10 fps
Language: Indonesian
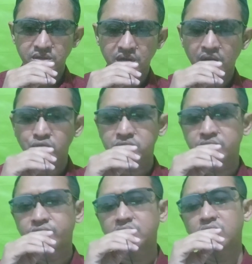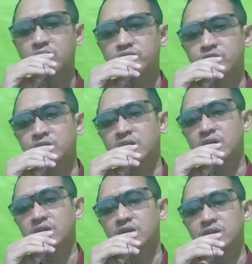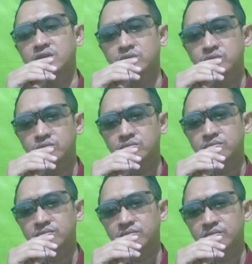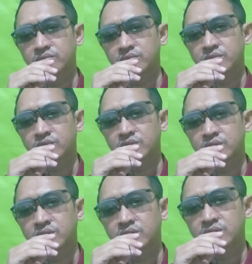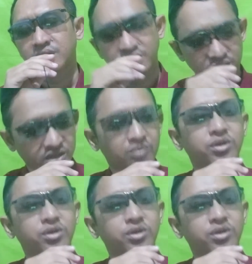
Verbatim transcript: lalu sifat ghafurnya Allah itu jadi tidak